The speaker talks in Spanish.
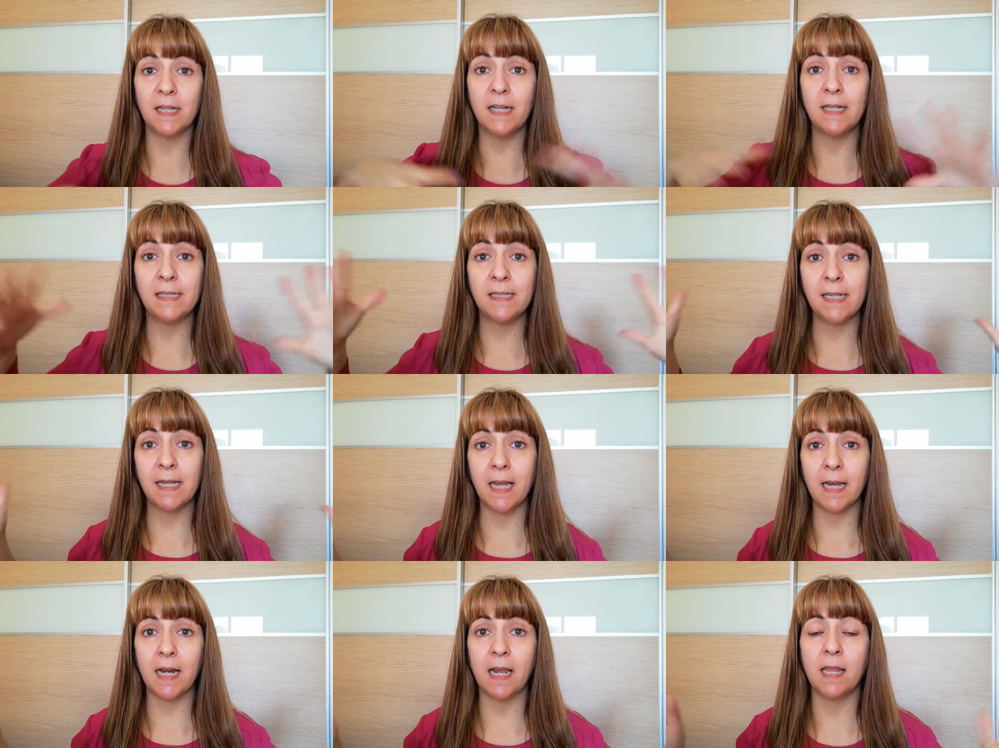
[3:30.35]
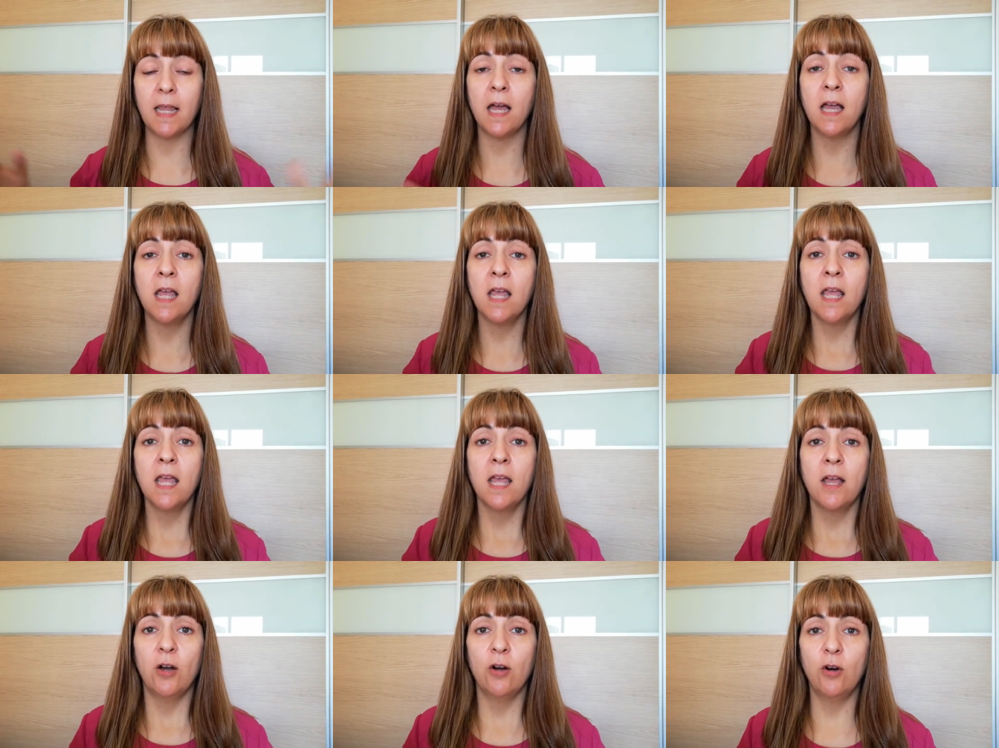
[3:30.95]
Así que nada,
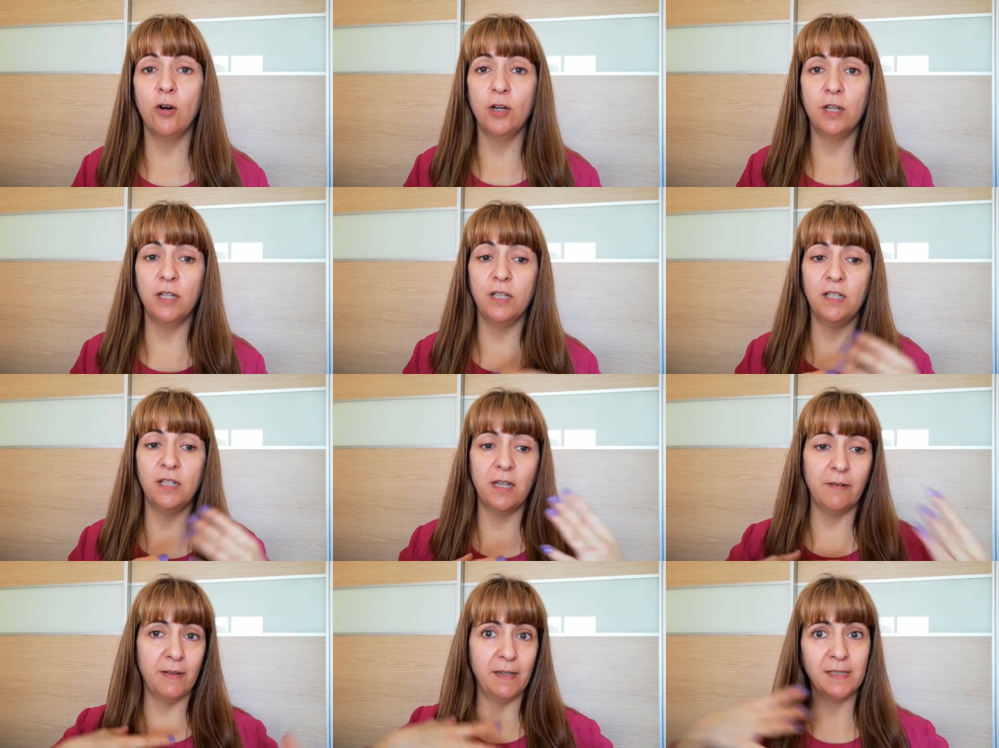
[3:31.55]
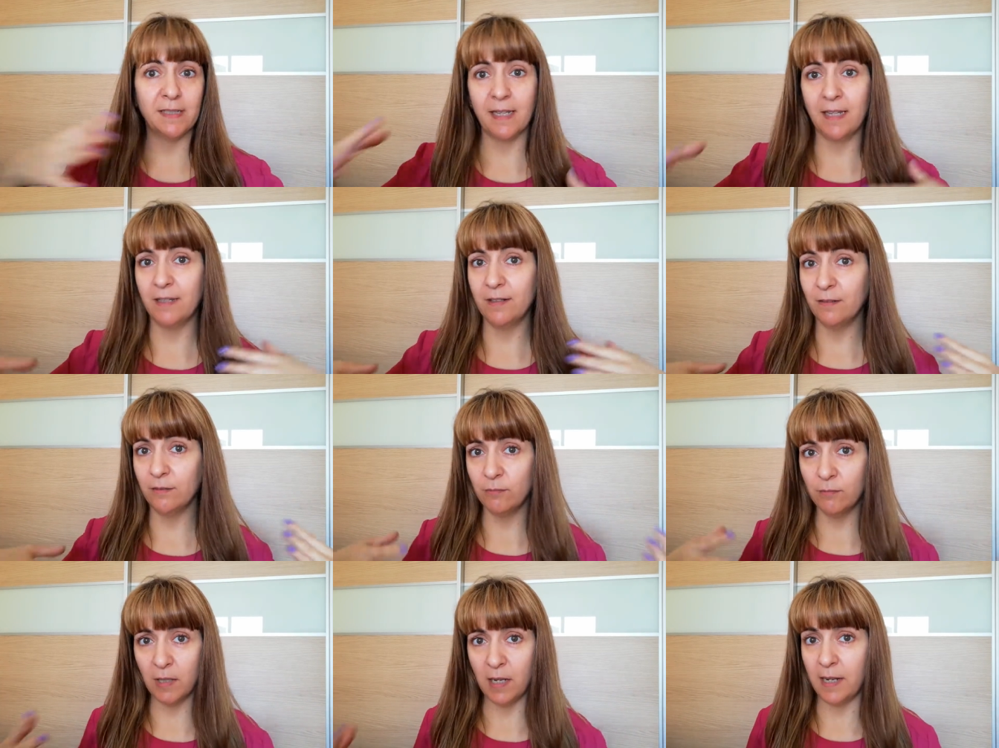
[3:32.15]
hoy ya veis que
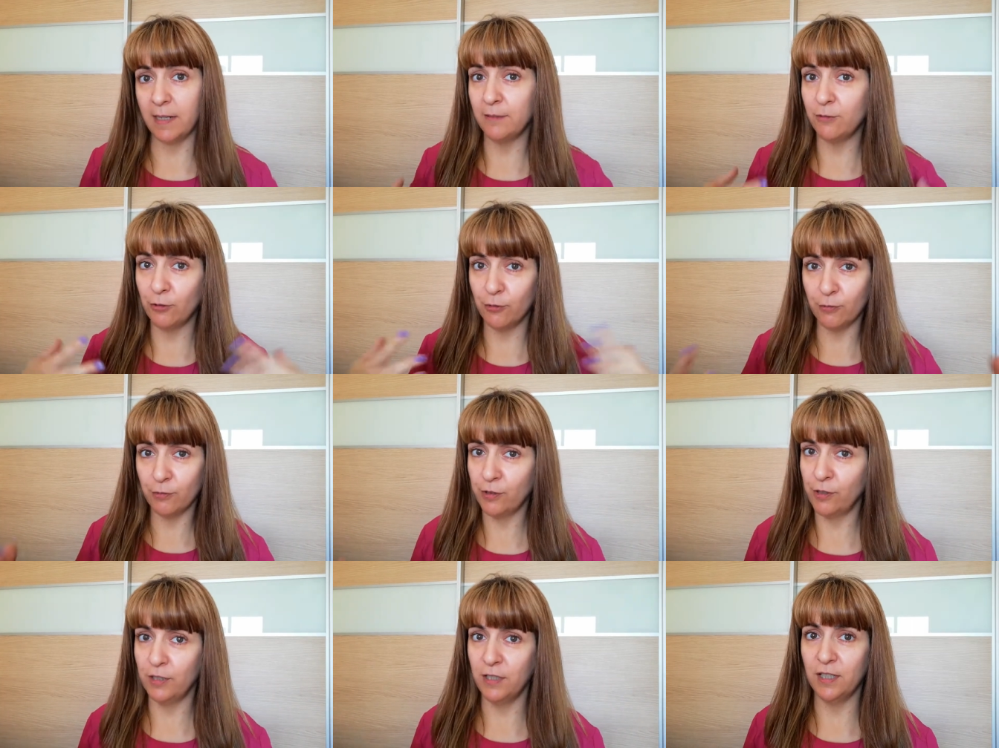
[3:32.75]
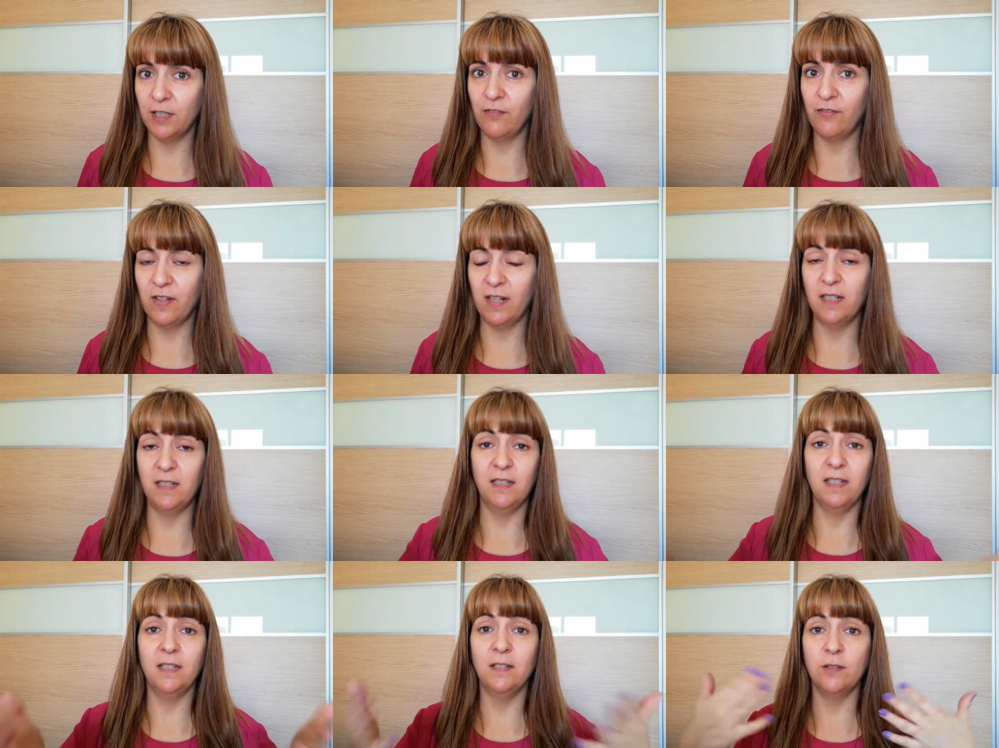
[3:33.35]
la introducción es diferente,